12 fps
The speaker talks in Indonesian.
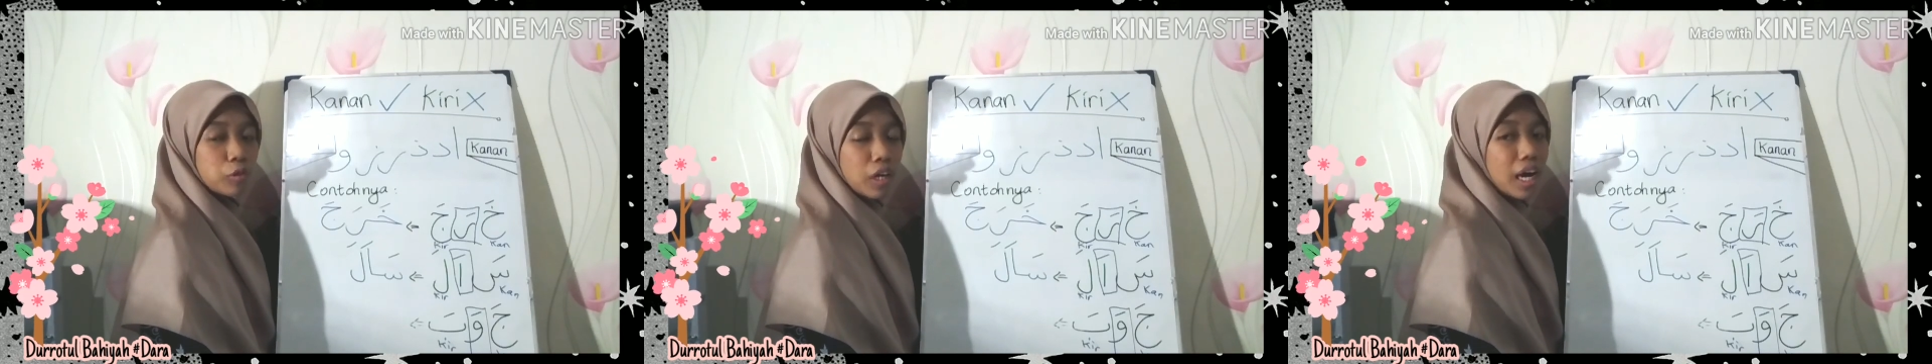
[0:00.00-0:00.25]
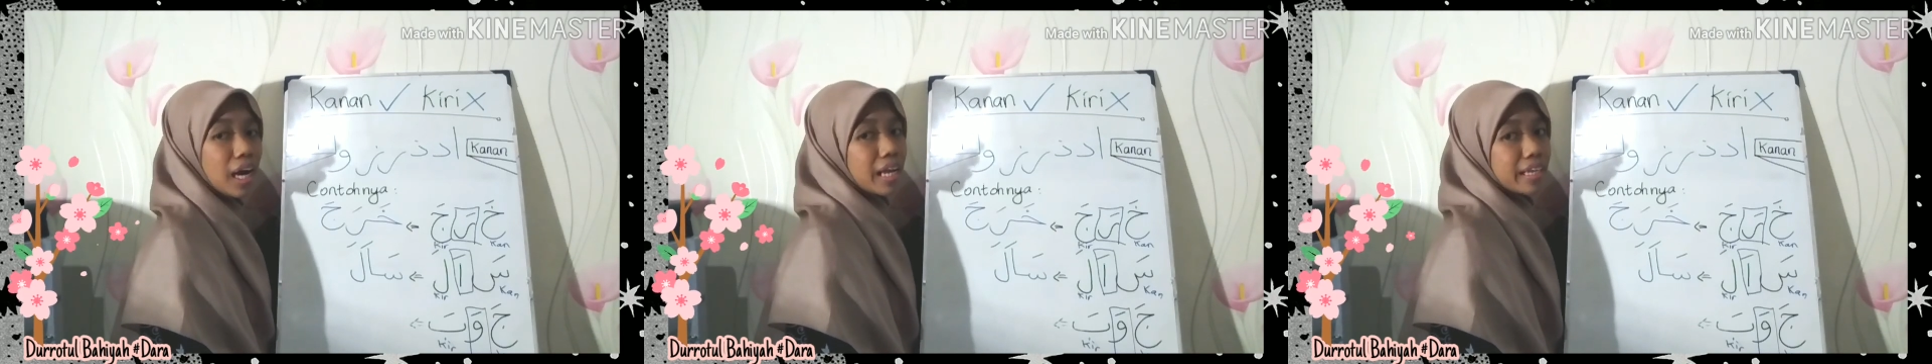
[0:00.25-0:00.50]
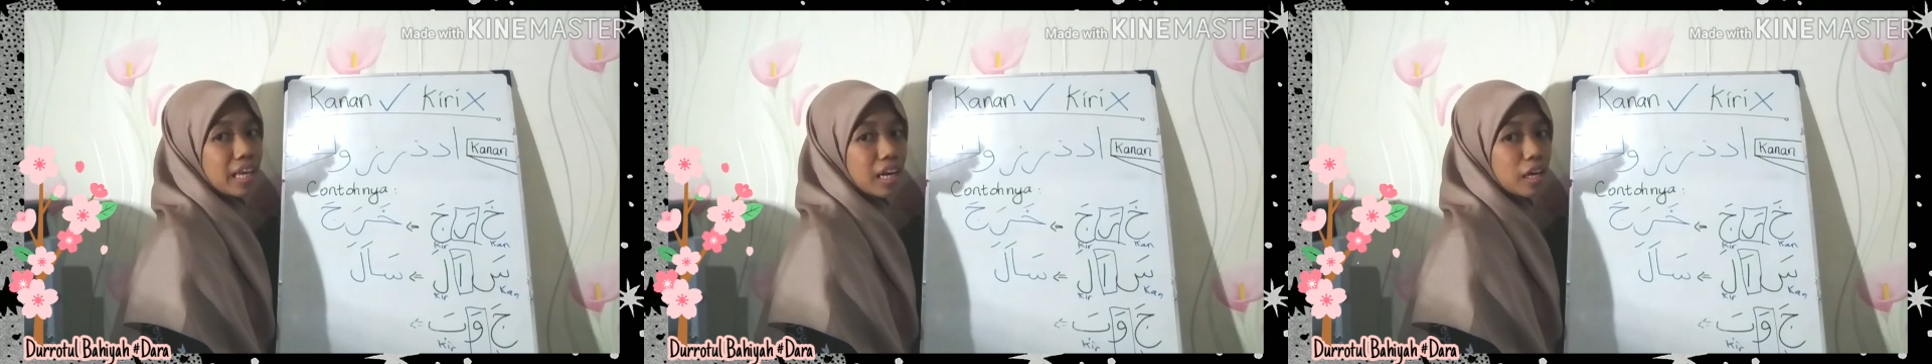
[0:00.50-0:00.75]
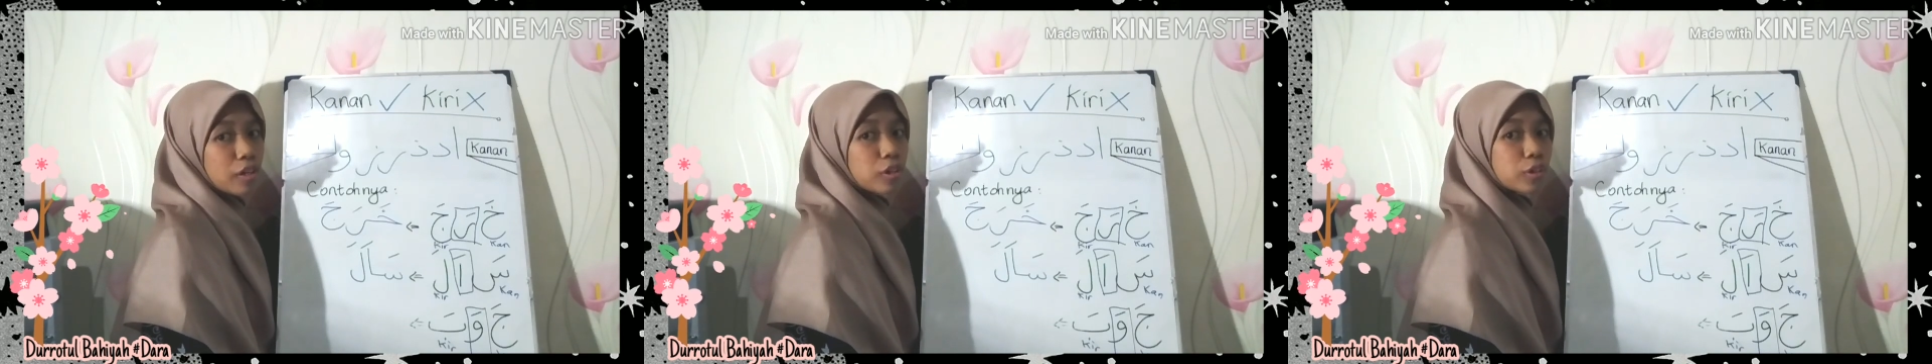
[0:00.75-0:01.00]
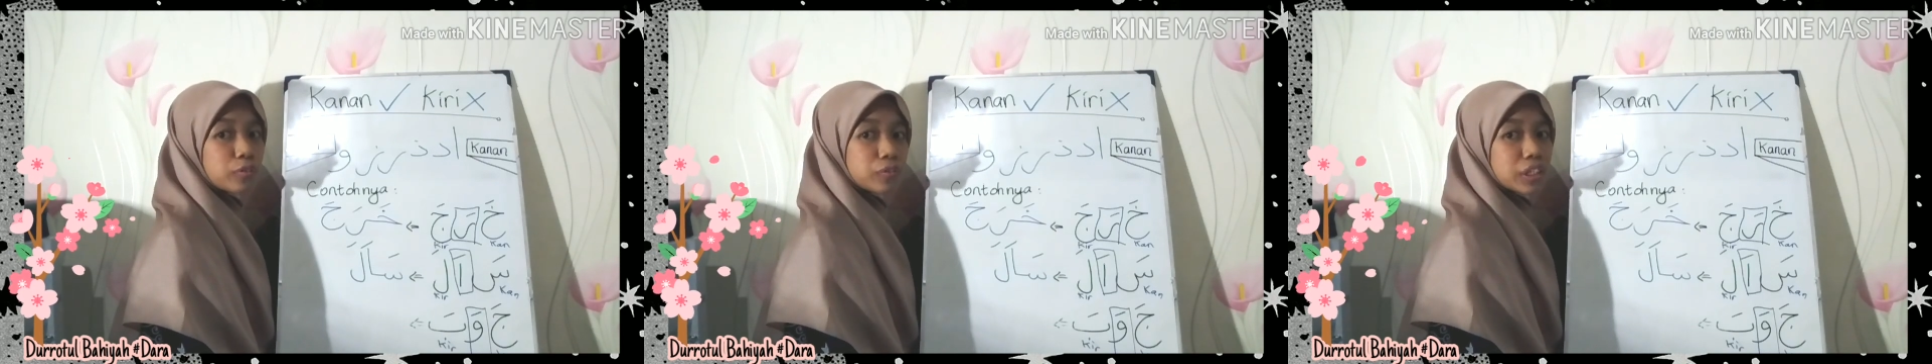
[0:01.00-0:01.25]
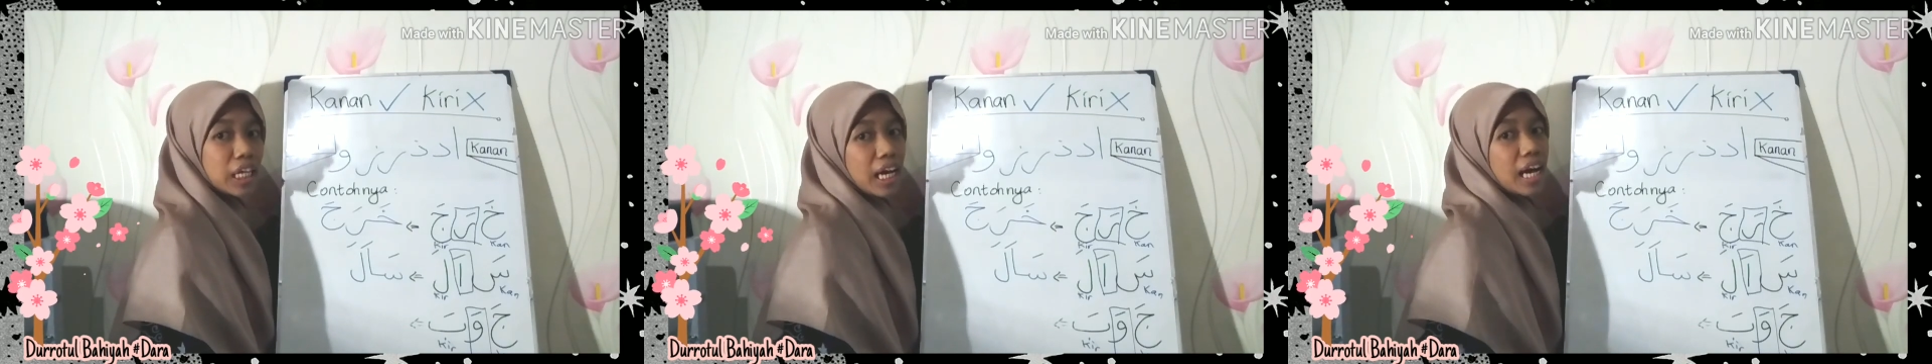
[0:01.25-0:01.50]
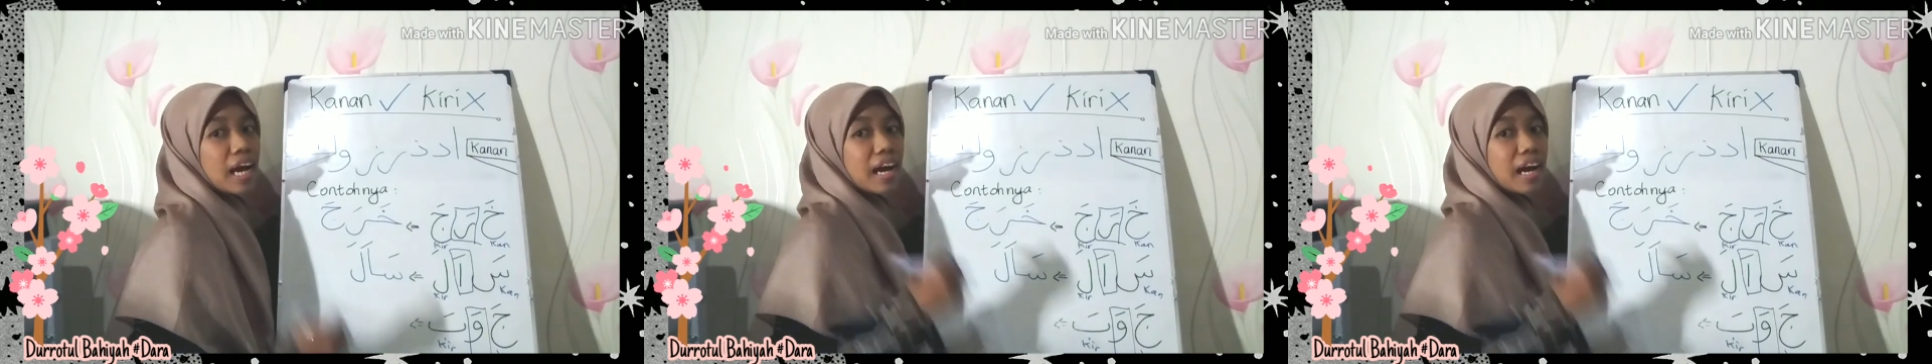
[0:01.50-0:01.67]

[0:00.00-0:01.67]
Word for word: W adalah huruf J.